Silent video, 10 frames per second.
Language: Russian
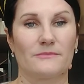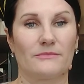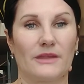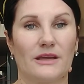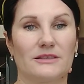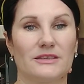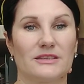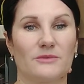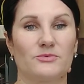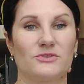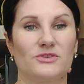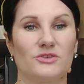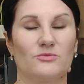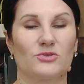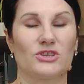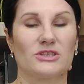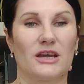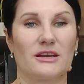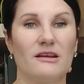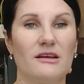где-то пустить может
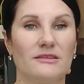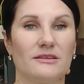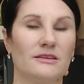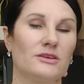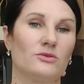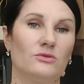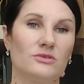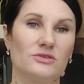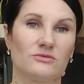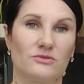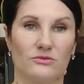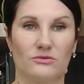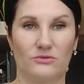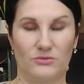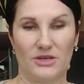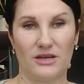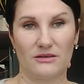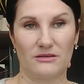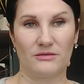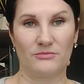аран или косу, то
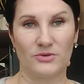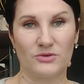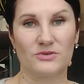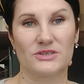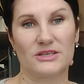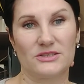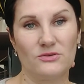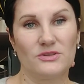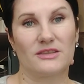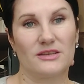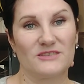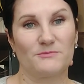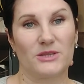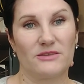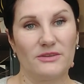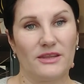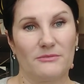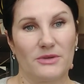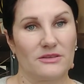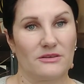я беру из расхода
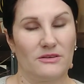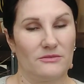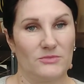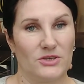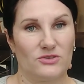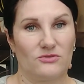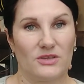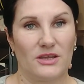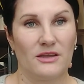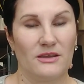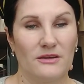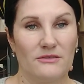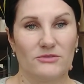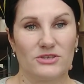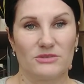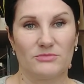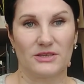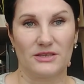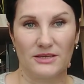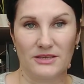3,5 мотка. у меня что-то
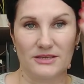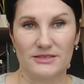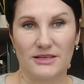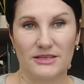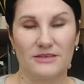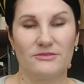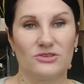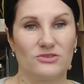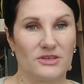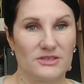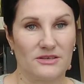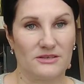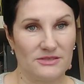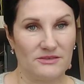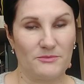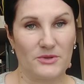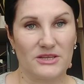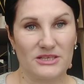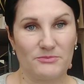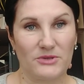вышибло из головы, что я заказывала по
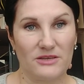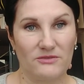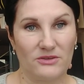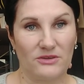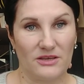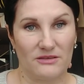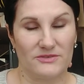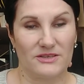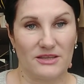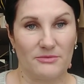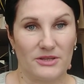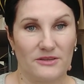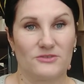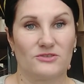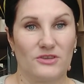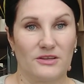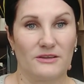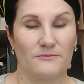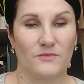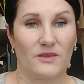3,5. Я всегда брала
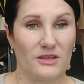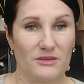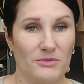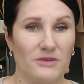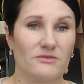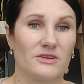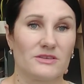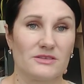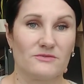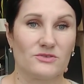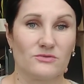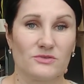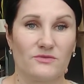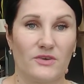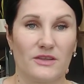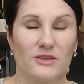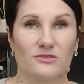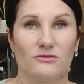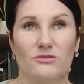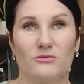4. Я не первый раз вяжу с Файна.
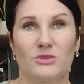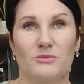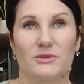Что-то мне